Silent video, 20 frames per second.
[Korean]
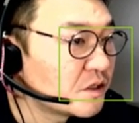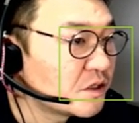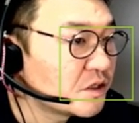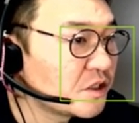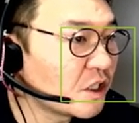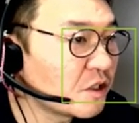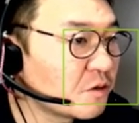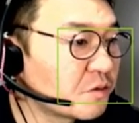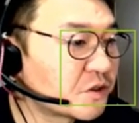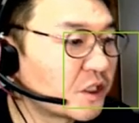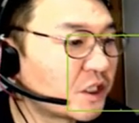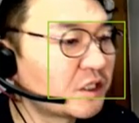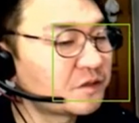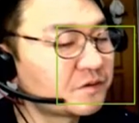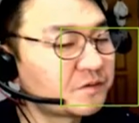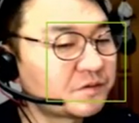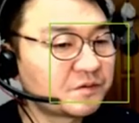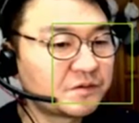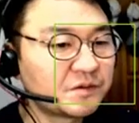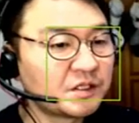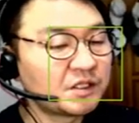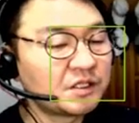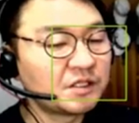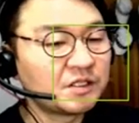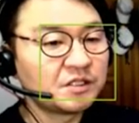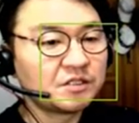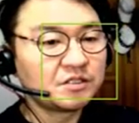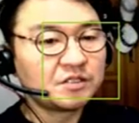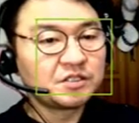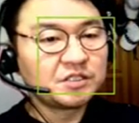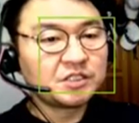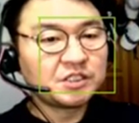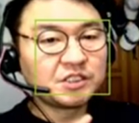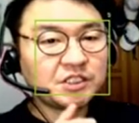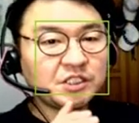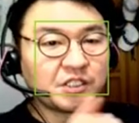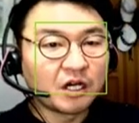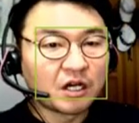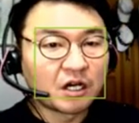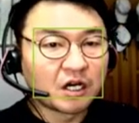여러분들
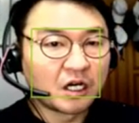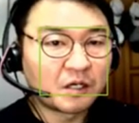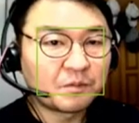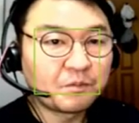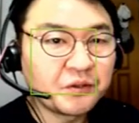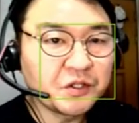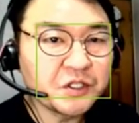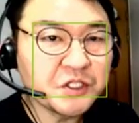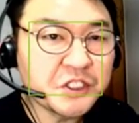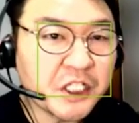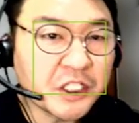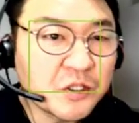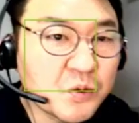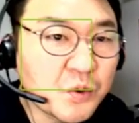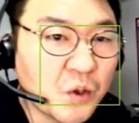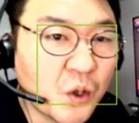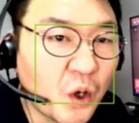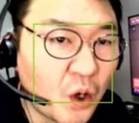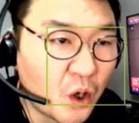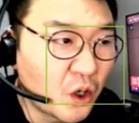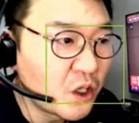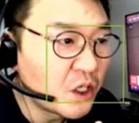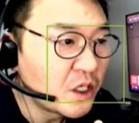이거 프린트 해놓고